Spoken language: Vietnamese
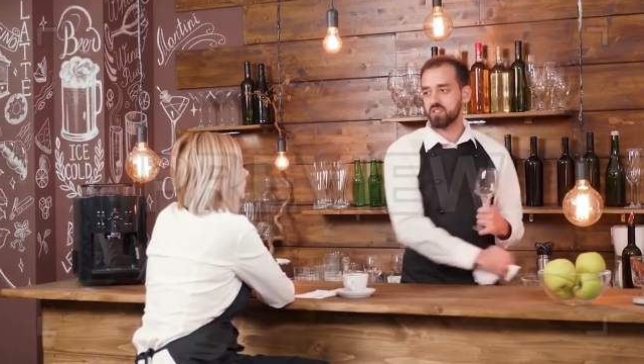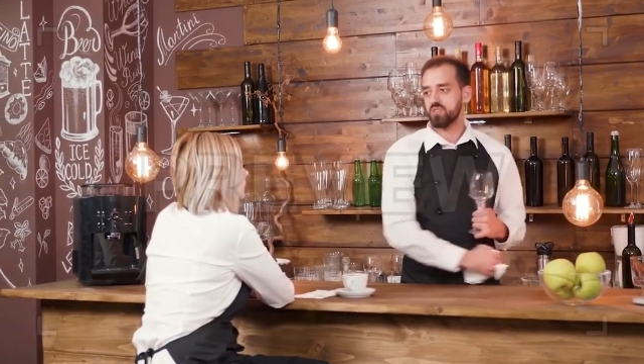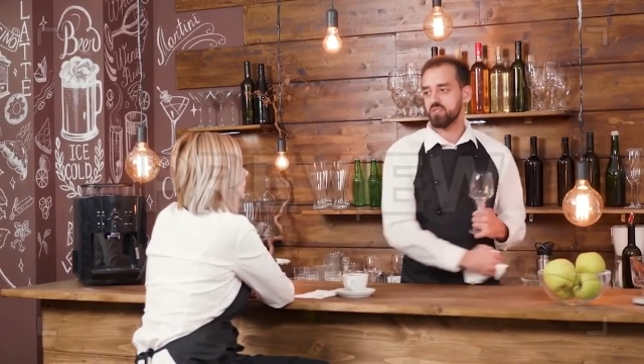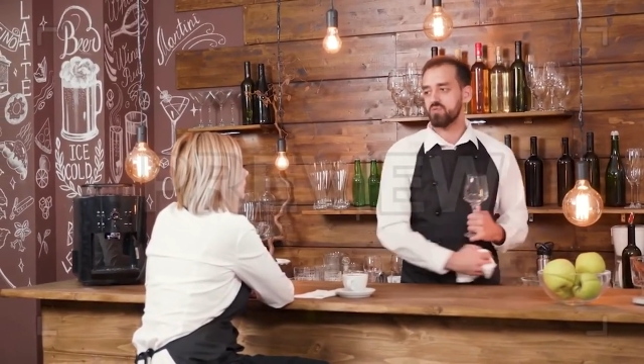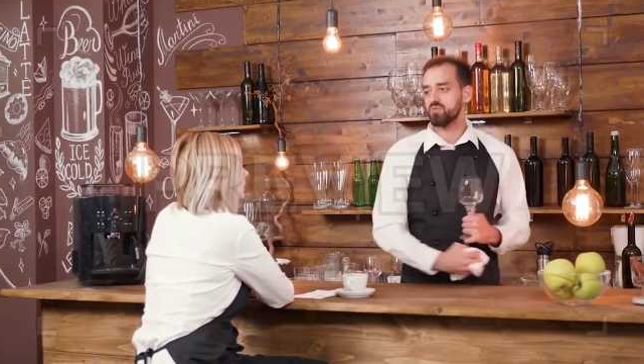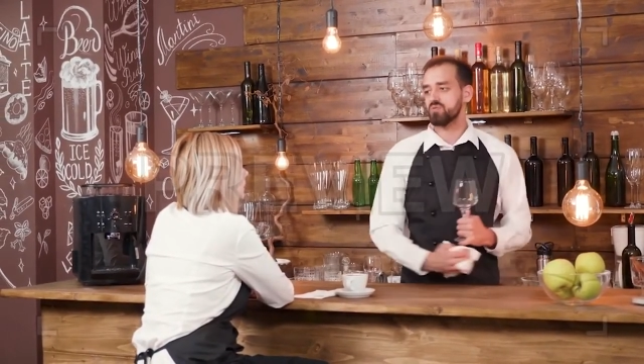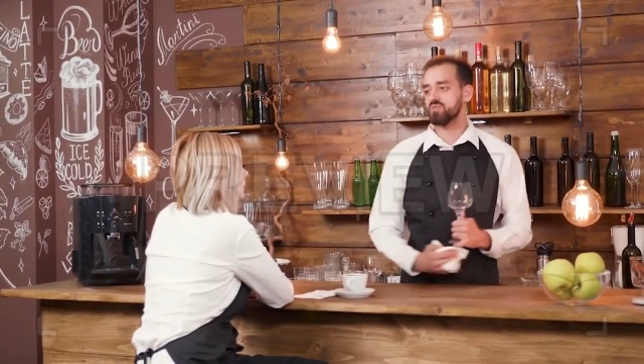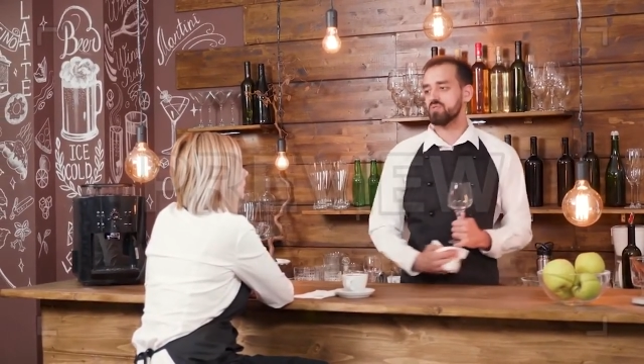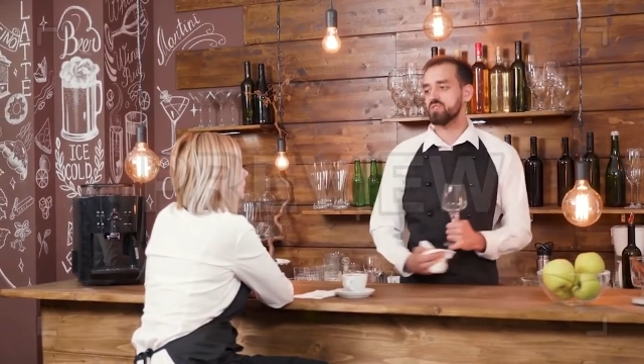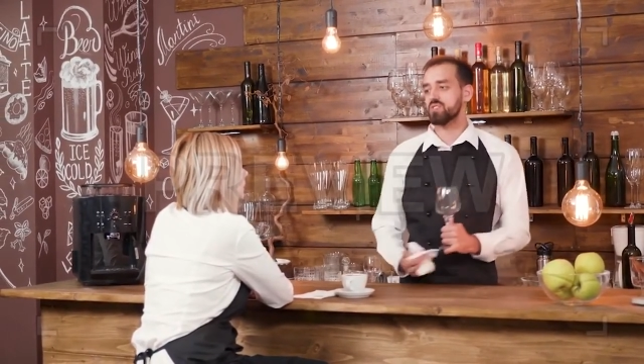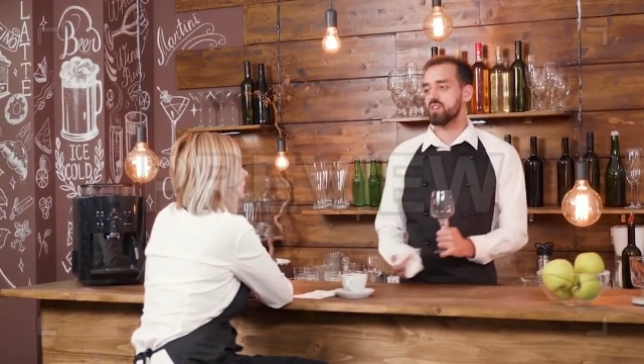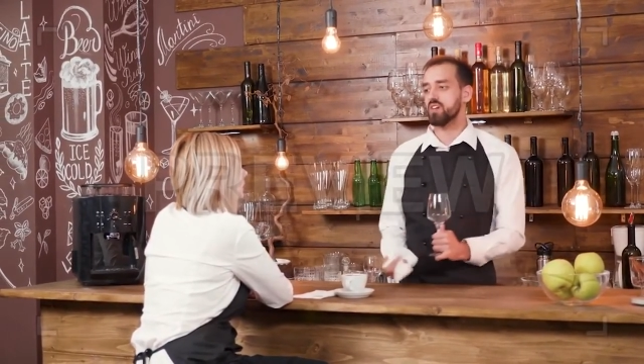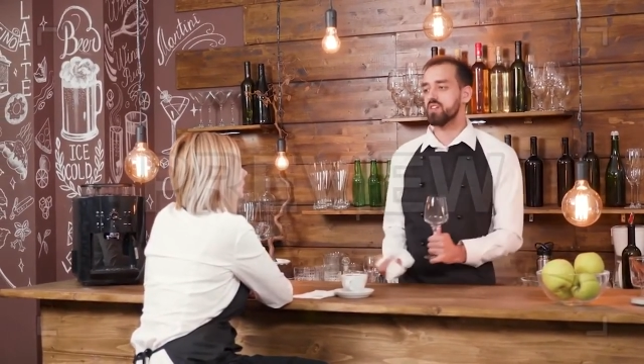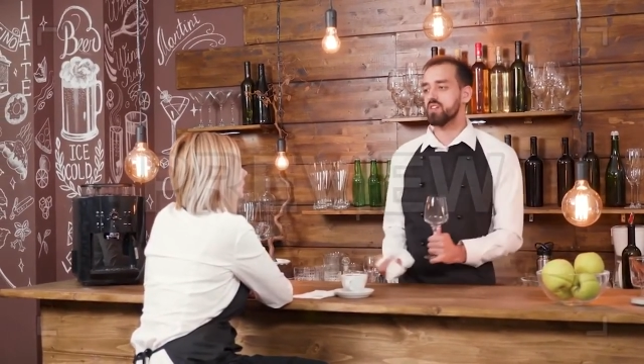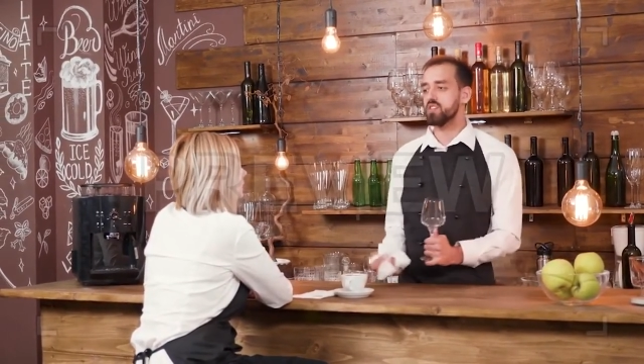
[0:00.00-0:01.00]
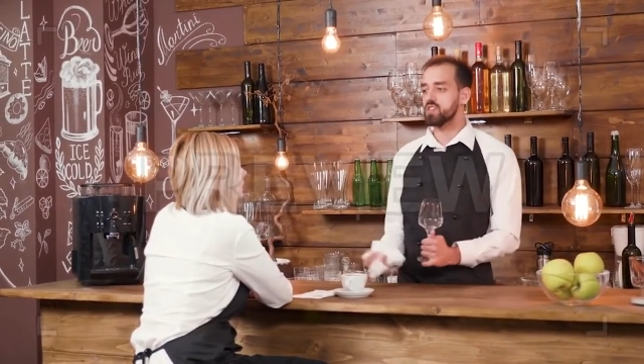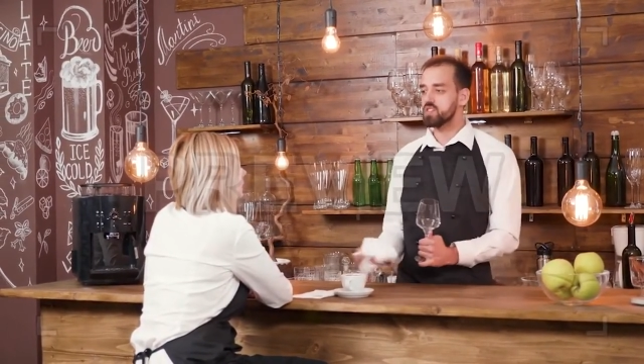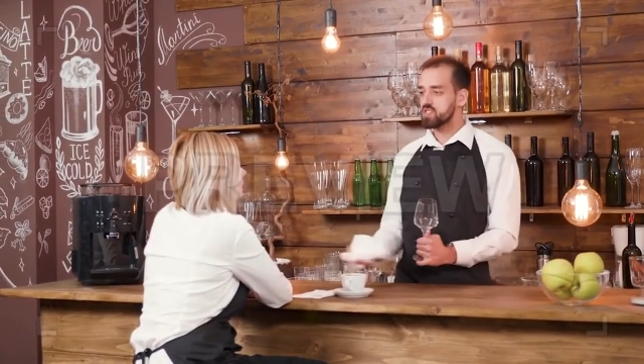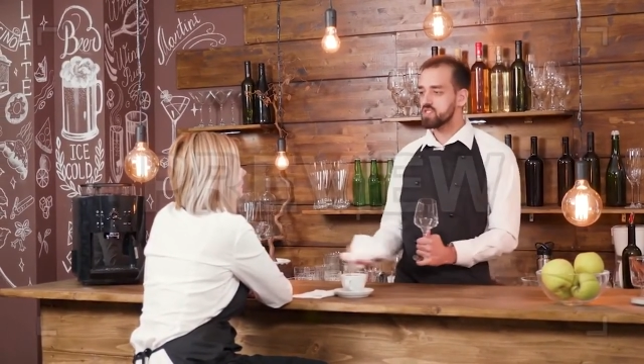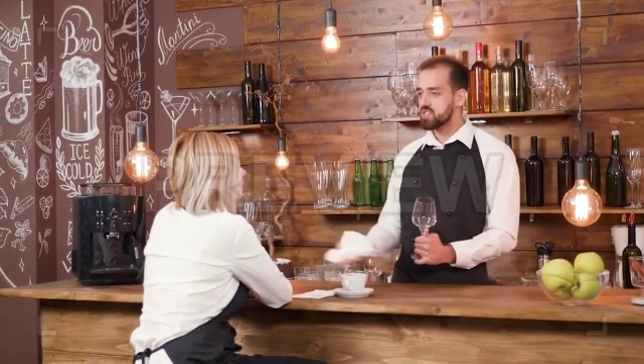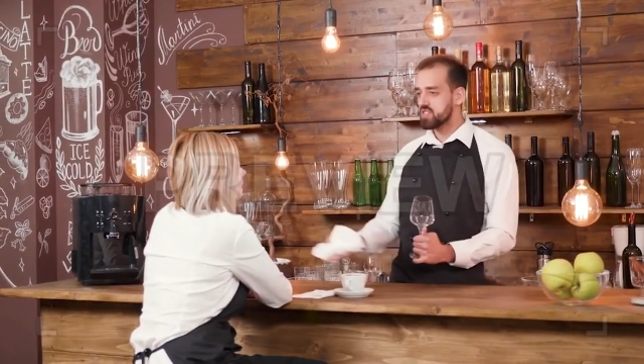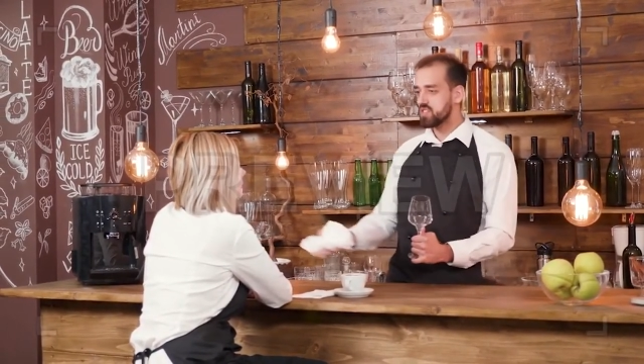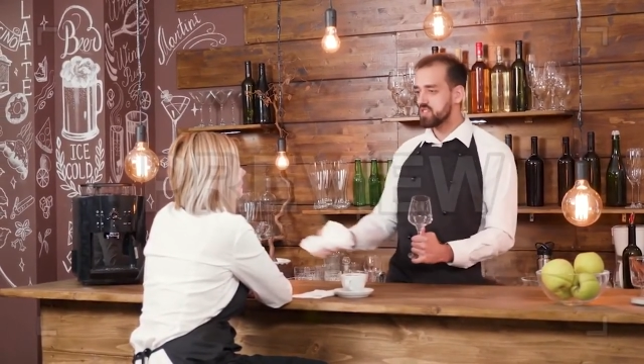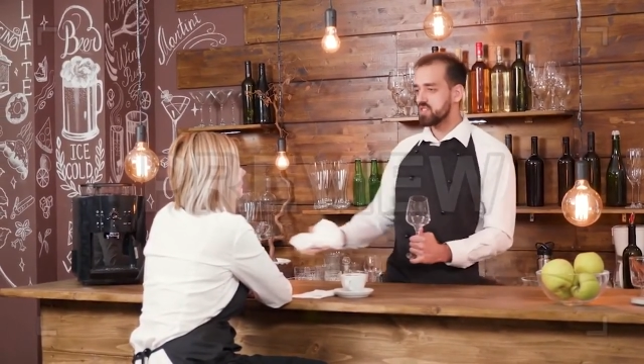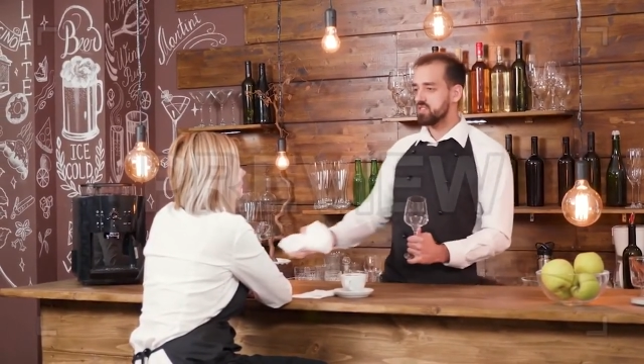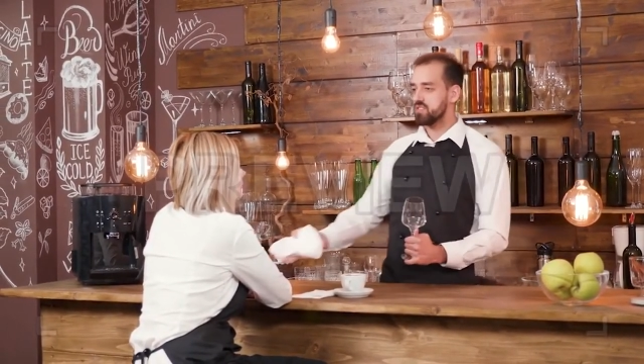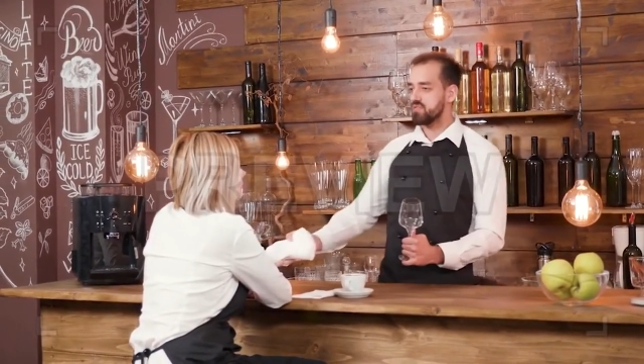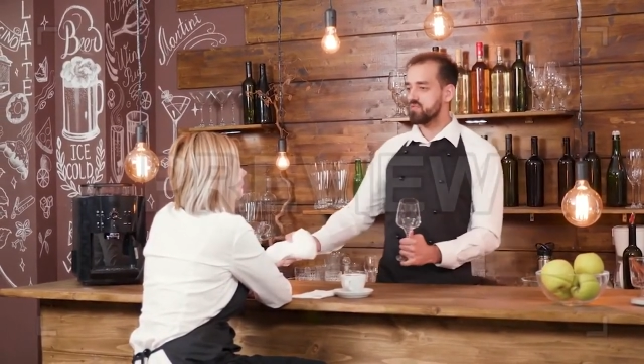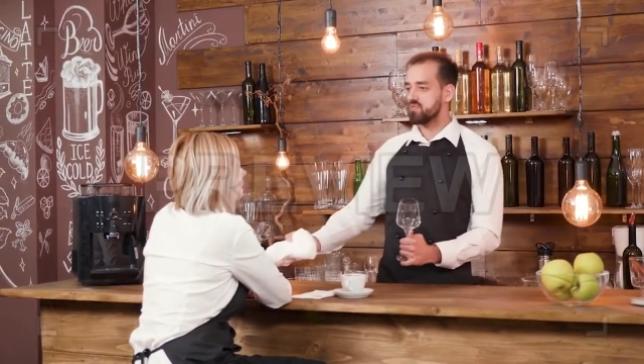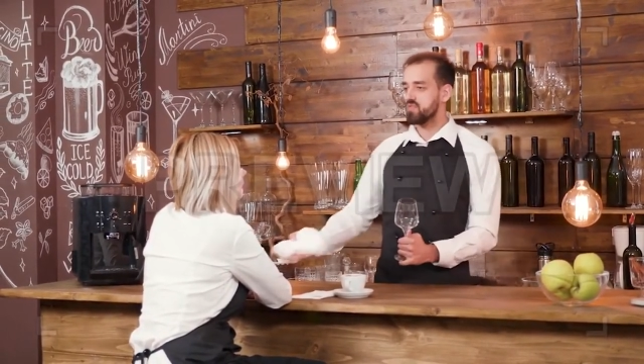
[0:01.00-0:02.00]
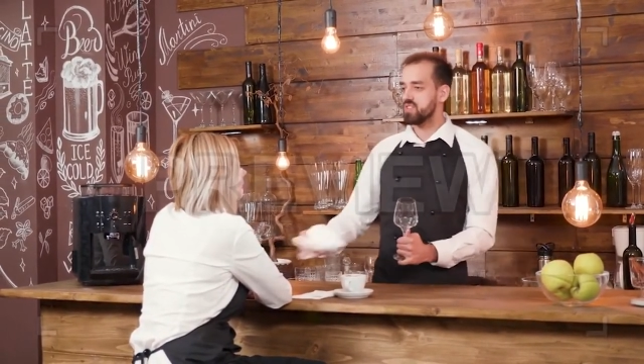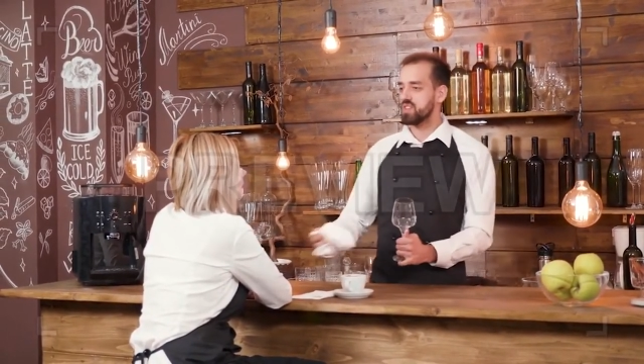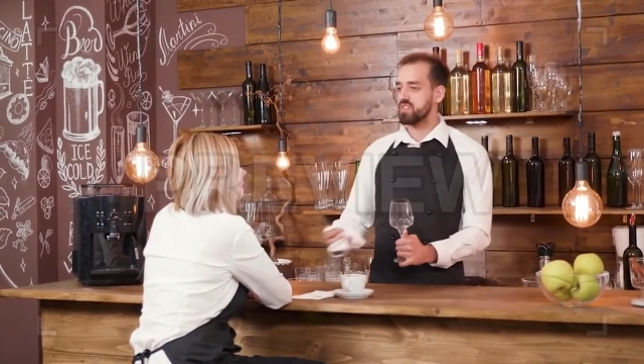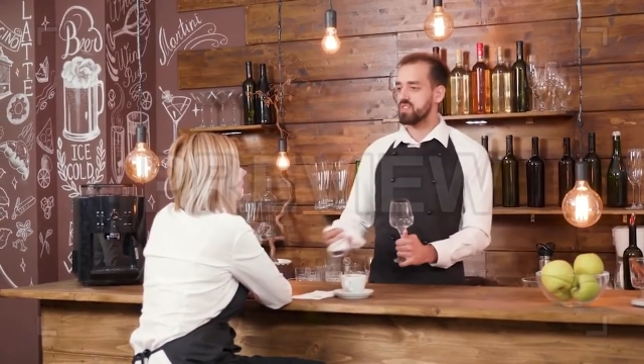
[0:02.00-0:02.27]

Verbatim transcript: thiện, và không ai